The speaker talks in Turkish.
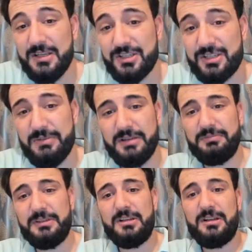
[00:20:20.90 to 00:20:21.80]
Şimdi
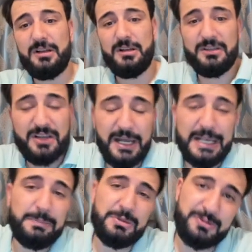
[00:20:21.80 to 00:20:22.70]
e, kar
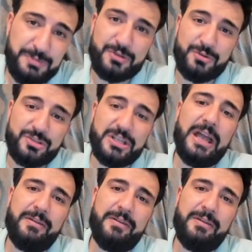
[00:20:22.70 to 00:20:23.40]
etmiş mi sonuçta?